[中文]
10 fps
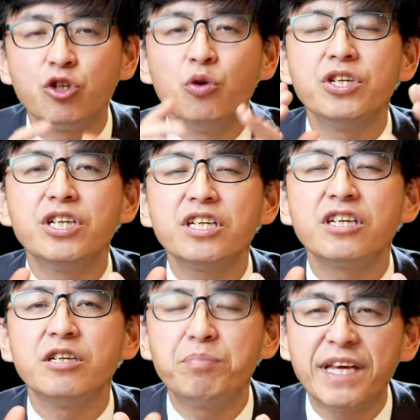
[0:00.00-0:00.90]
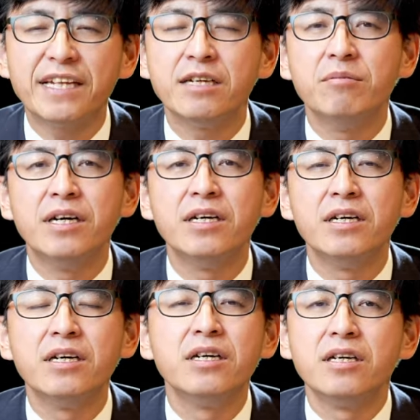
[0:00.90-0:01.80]
有的人可能骗他们，
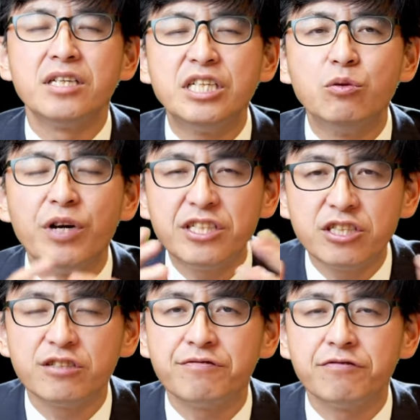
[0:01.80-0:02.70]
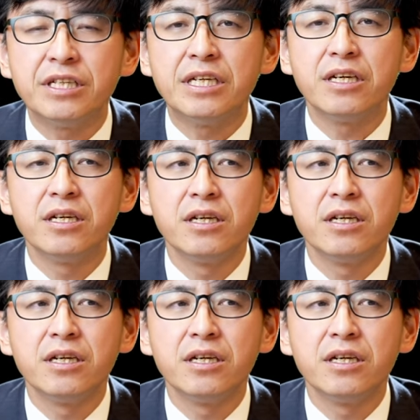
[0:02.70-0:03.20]
以为这是福音，